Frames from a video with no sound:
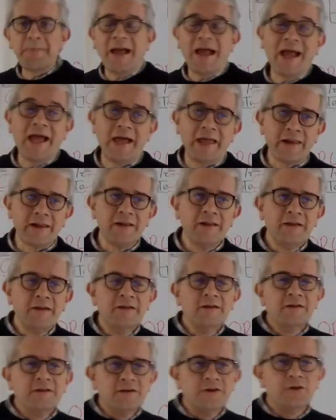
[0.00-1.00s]
pagar
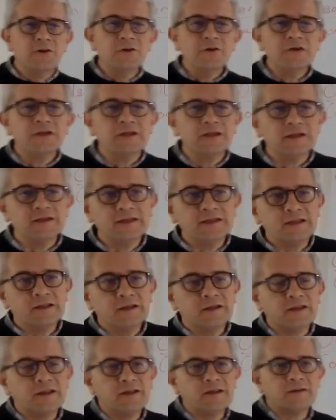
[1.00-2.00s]
eh,
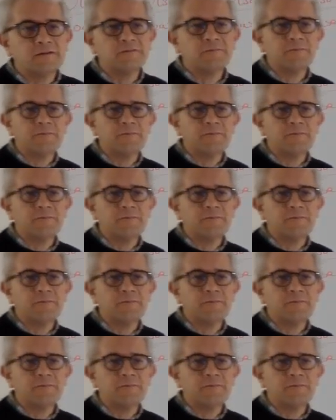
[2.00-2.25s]
y, eh,